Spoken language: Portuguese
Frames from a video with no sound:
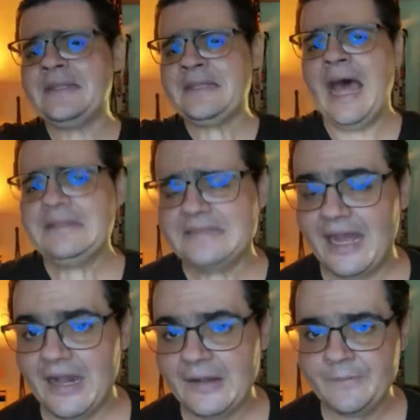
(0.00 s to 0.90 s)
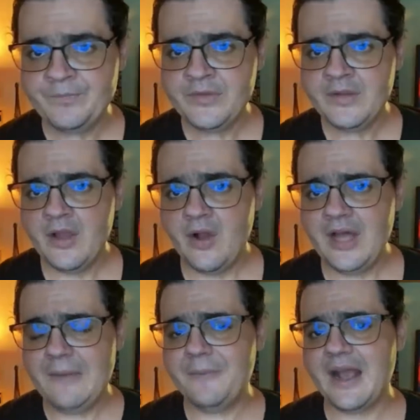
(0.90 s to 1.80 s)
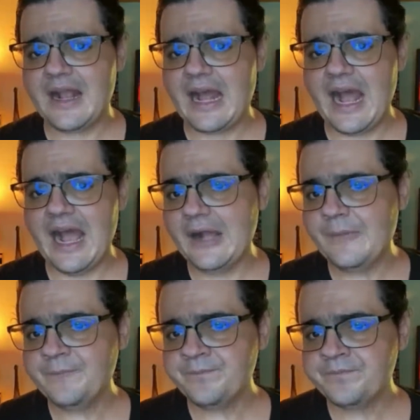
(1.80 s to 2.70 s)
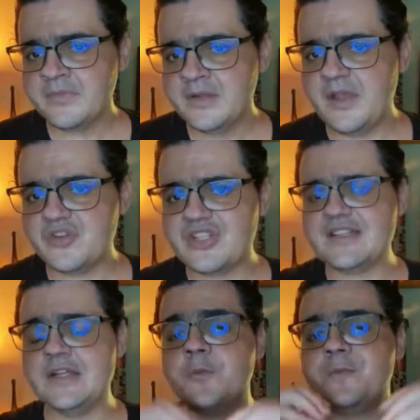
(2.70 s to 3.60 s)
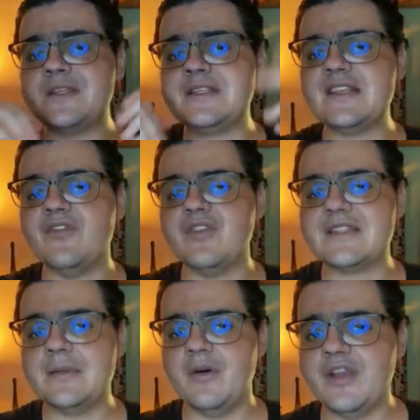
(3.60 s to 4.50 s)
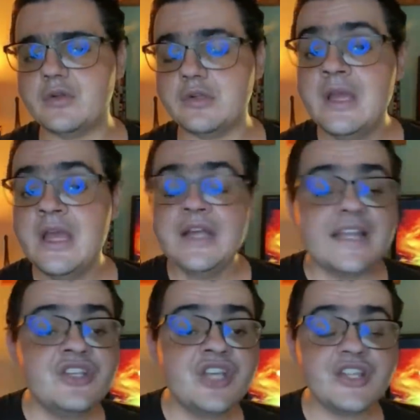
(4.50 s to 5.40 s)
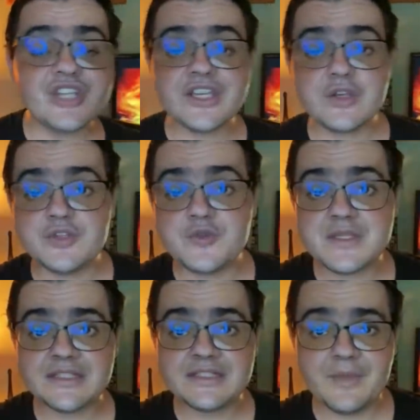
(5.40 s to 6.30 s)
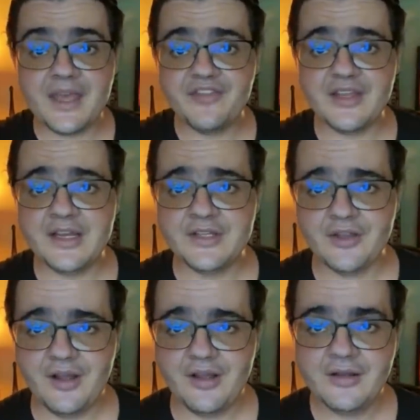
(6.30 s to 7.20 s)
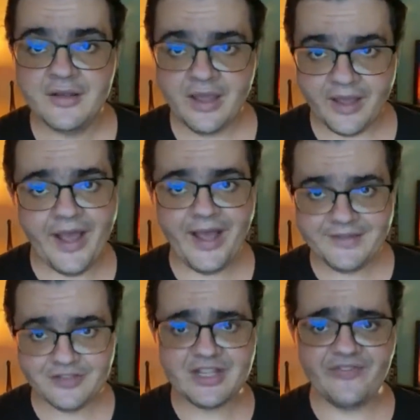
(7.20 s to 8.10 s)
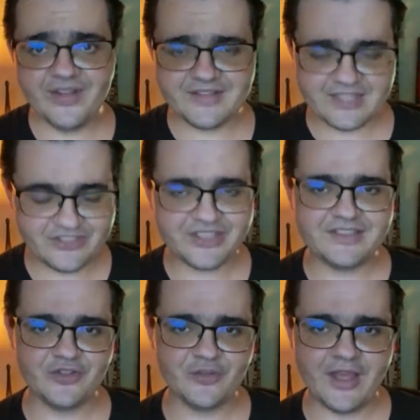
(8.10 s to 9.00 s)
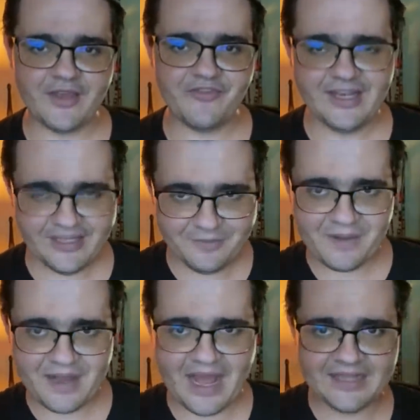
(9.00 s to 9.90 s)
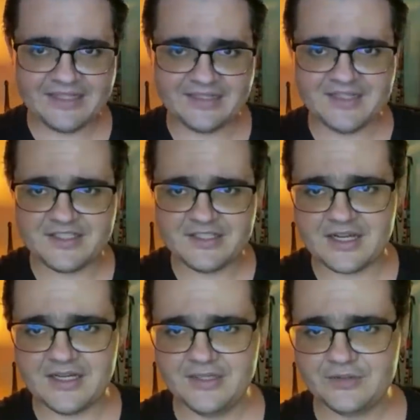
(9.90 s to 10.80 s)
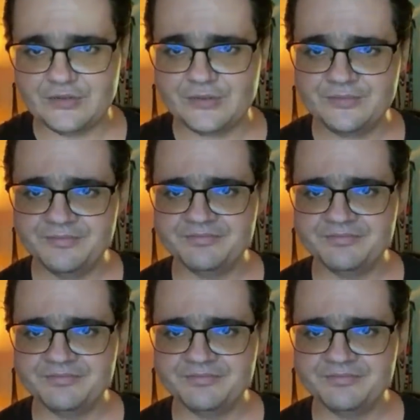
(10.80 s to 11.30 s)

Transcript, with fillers: nada. Olha para cá. Deus está dizendo, não precisa você mover quando. Tem gente aqui que o Espírito Santo está me revelando, ó. É, Deus está falando, você acha que Deus não revela? Ele brada nesse canto.